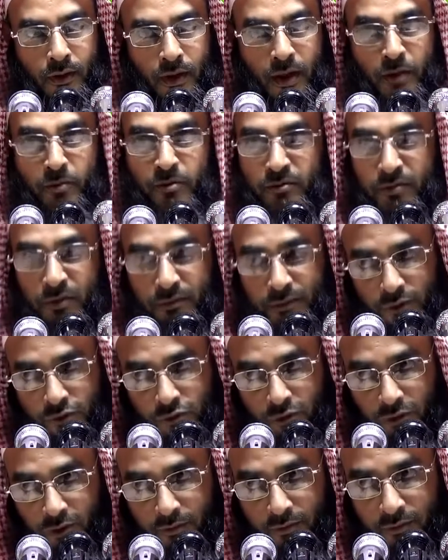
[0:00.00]
কেমন ভাবে
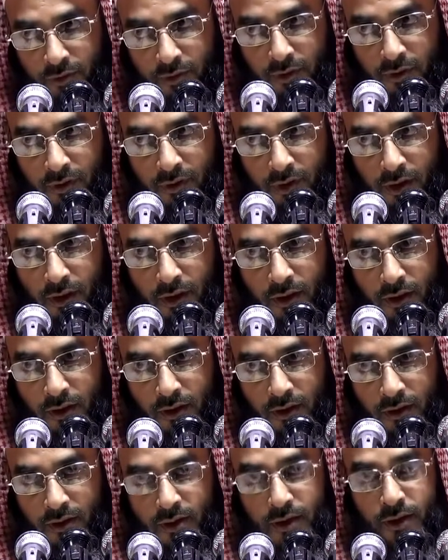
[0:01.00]
চলবে হ্যাঁ
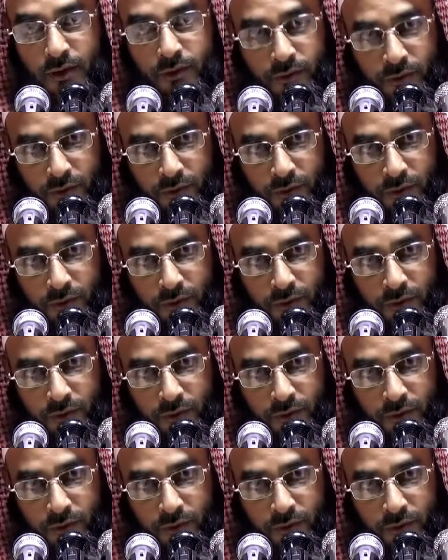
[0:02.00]
কি